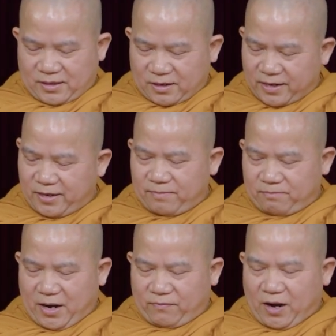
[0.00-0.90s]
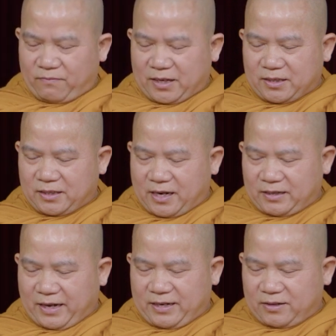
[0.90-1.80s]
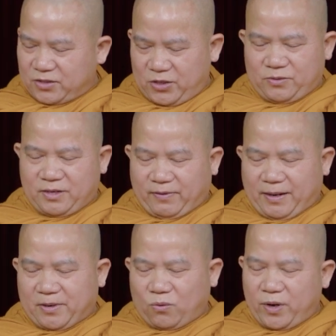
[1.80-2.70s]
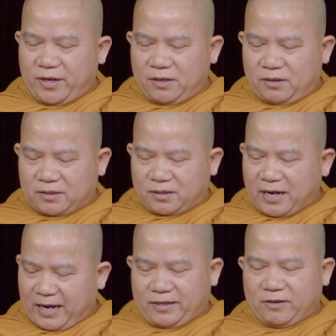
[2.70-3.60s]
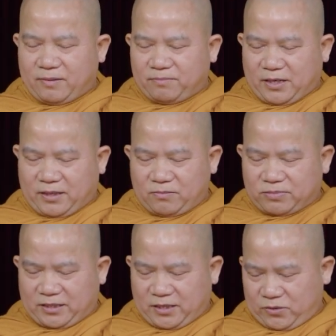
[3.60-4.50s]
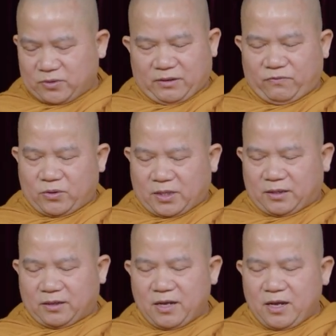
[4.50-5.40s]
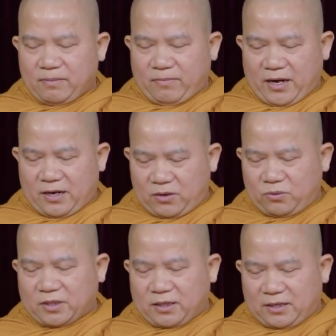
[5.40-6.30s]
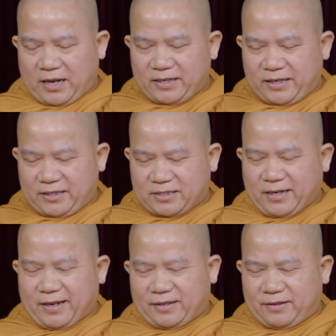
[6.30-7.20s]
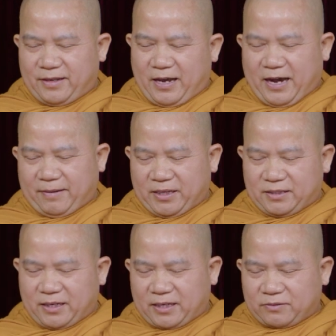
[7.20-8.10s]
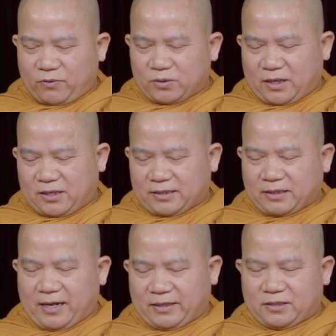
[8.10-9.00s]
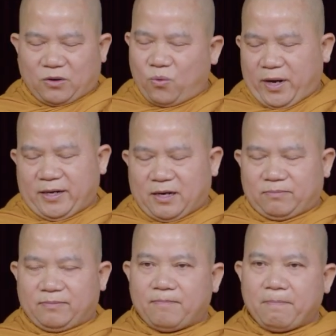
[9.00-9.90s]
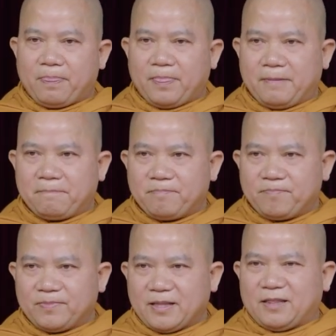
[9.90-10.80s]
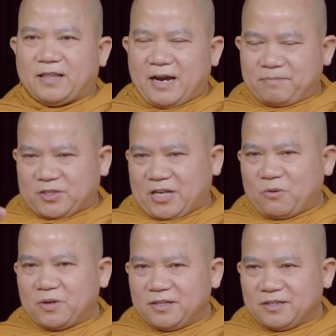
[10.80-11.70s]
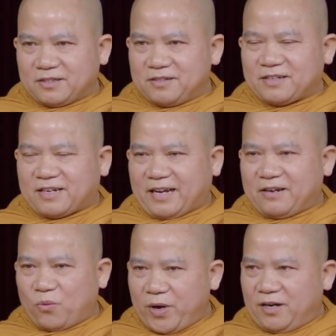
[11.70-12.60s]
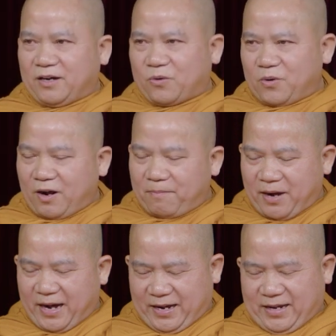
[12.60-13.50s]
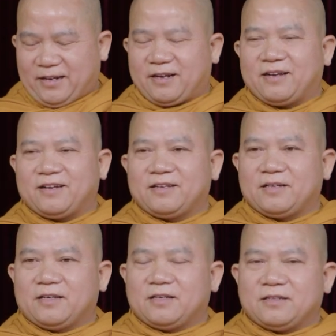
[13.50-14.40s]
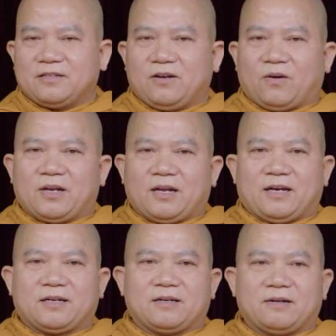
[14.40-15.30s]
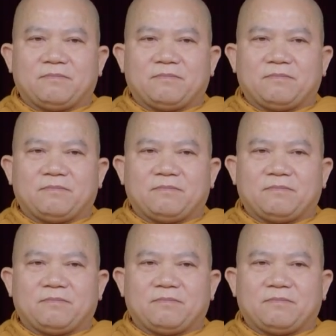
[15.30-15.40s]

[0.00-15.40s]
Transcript: khi mà vạn vật trên đời này nó nhiều như vậy mà quy luật cho hai nhóm là chúng sanh hữu tình vô tình mà hữu tình là gì sanh già bệnh chết vô tình là thành trụ vậy không làm sao đứng trước cái quy lực của nó mà sẽ gọi là